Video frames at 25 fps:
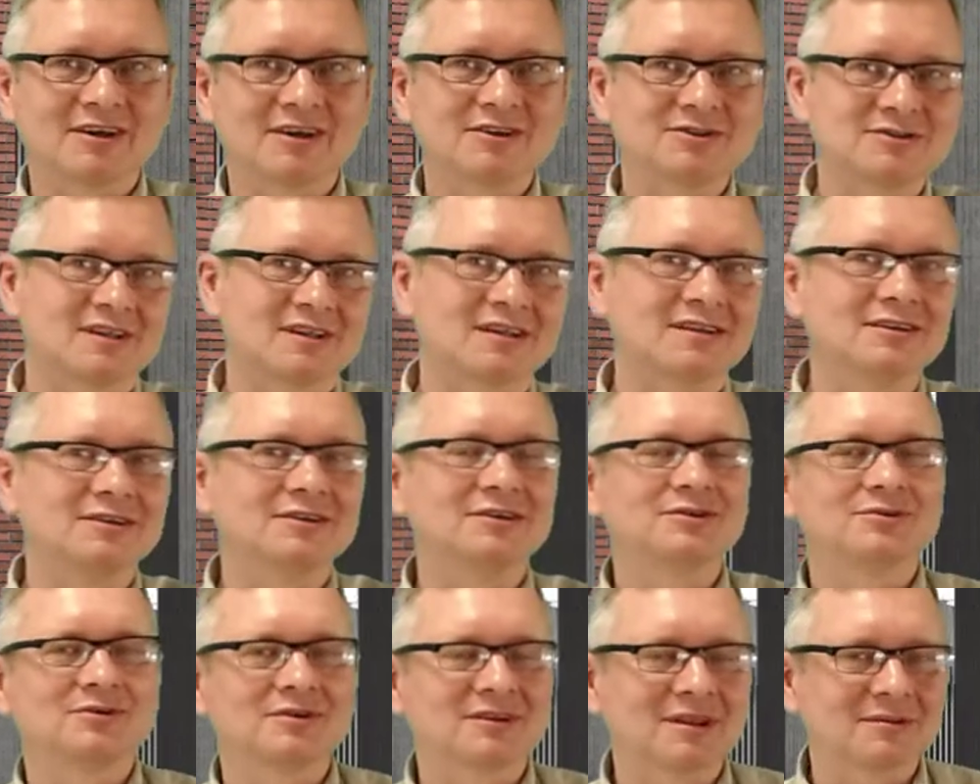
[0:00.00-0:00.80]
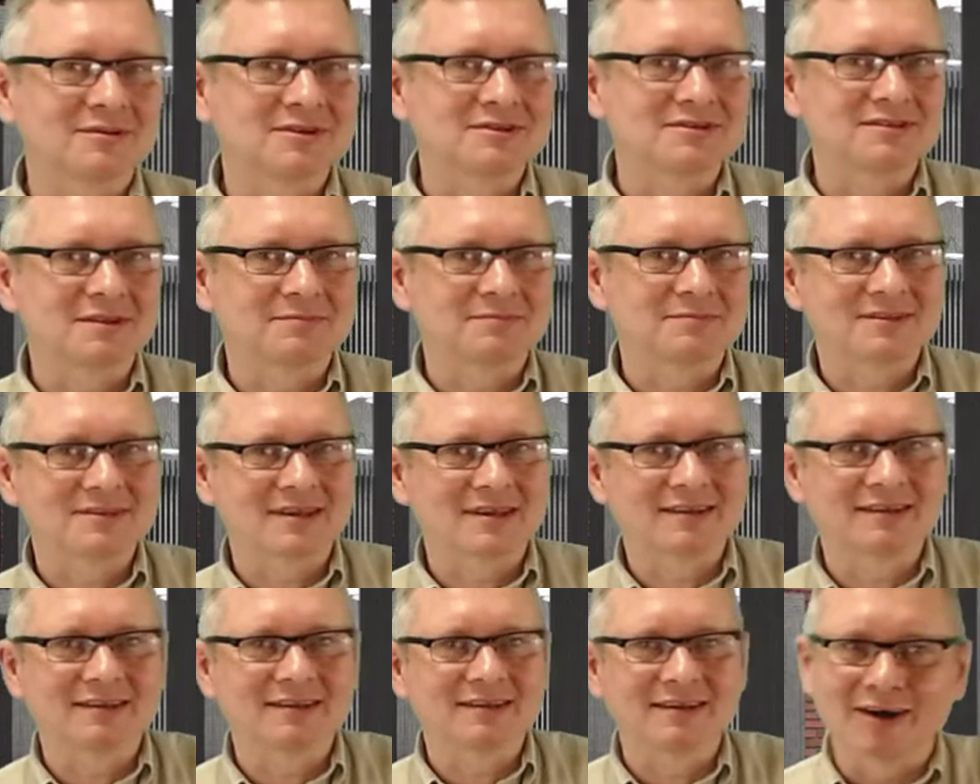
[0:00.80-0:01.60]
Wejdź ten link, który tam jest
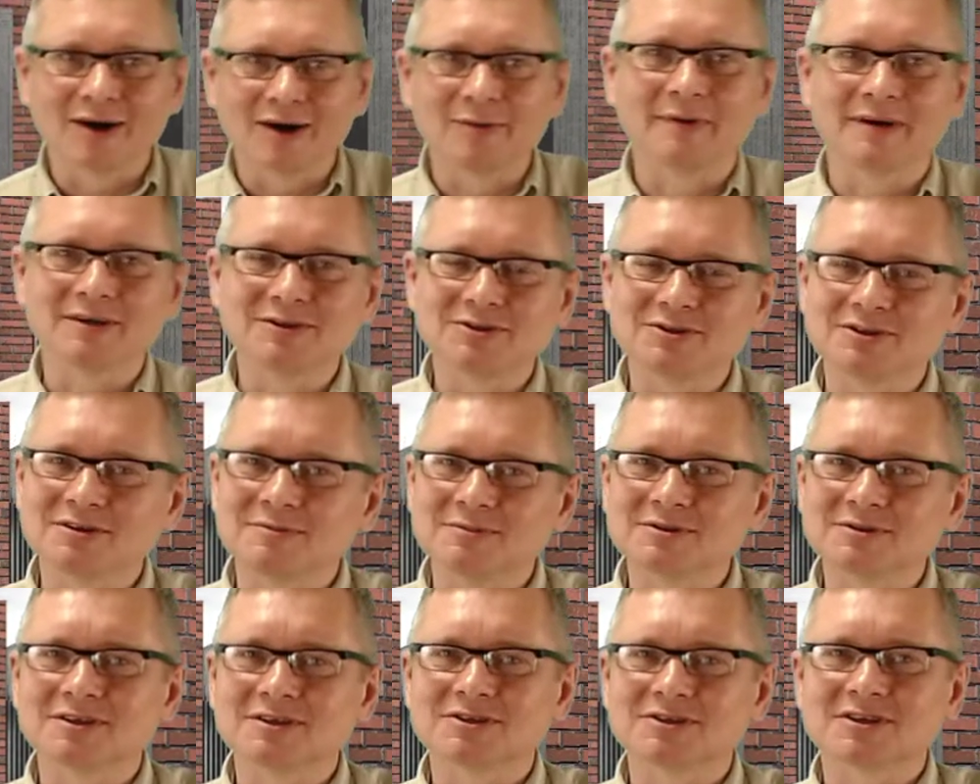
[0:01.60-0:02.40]
napisany, obejrzyj.